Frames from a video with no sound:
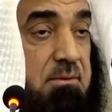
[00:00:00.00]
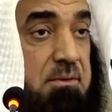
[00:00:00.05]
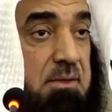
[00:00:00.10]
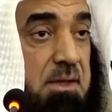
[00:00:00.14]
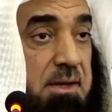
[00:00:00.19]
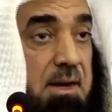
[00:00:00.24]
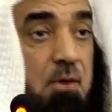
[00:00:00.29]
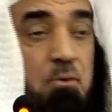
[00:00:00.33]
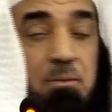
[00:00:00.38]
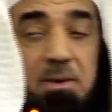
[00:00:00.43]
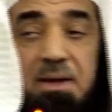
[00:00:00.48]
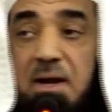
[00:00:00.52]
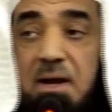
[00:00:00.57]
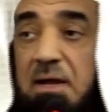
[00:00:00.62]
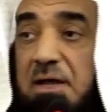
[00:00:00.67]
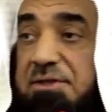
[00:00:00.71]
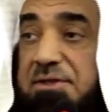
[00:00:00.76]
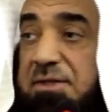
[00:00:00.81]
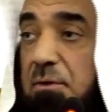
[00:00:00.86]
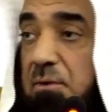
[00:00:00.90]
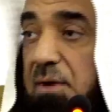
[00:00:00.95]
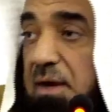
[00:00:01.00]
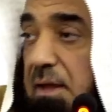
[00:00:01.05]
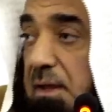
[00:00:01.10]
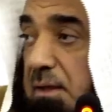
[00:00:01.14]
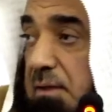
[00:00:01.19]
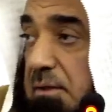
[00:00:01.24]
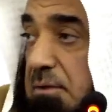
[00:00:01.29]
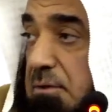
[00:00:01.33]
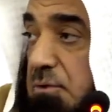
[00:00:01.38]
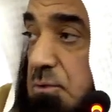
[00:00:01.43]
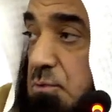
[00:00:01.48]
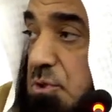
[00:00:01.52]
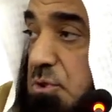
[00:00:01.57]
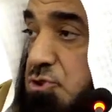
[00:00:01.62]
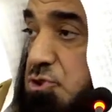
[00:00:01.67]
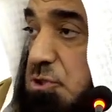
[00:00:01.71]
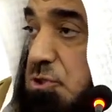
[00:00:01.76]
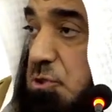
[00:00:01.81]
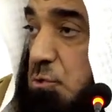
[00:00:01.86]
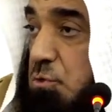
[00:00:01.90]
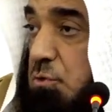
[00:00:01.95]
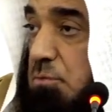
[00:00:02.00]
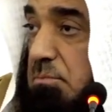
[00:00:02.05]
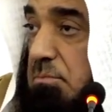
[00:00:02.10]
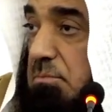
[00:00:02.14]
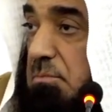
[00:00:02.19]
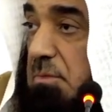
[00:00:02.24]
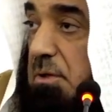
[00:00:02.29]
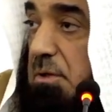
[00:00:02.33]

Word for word: لأنهم على الخطأ ولا نوجههم